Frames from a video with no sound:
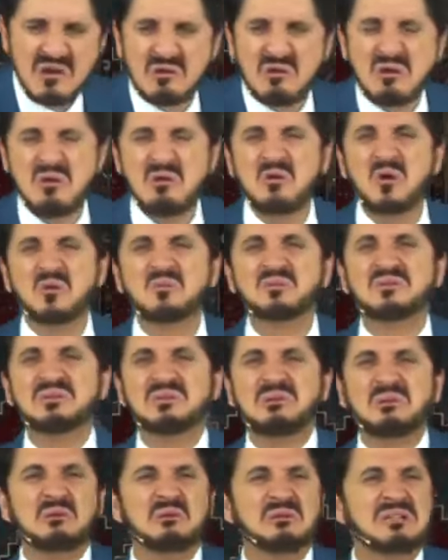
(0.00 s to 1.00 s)
كلهم
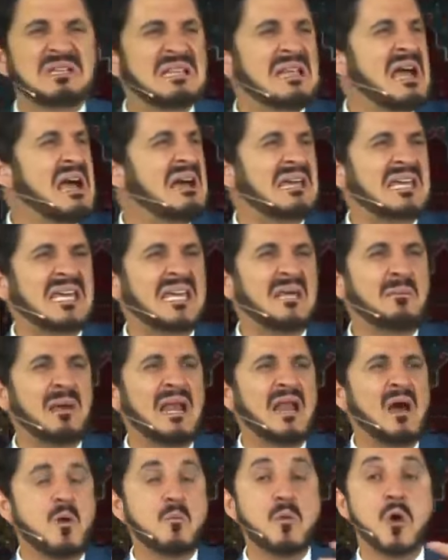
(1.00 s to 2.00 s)
تحوت لا
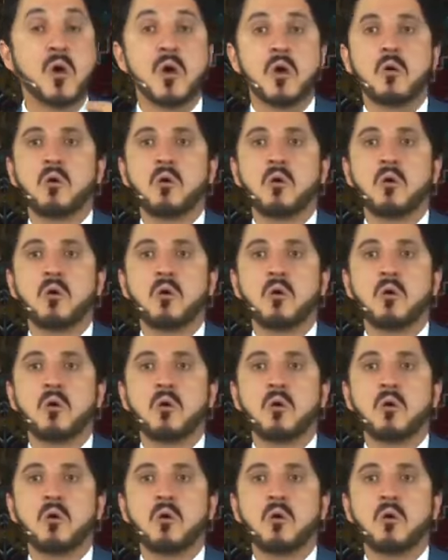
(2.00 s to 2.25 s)
قيمة لهم